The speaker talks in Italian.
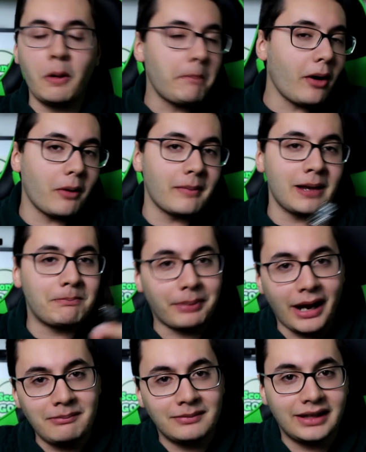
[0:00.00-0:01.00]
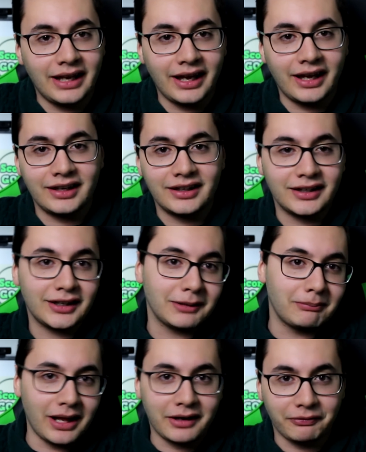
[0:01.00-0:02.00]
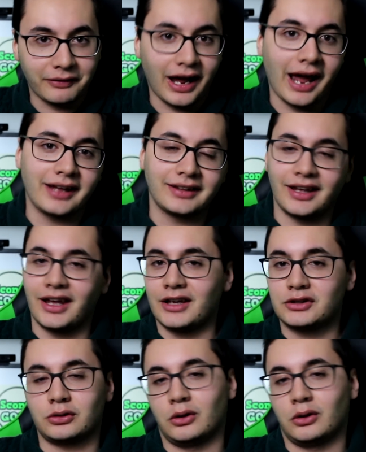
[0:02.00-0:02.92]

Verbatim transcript: È un po' come il Prime Day, Black Friday,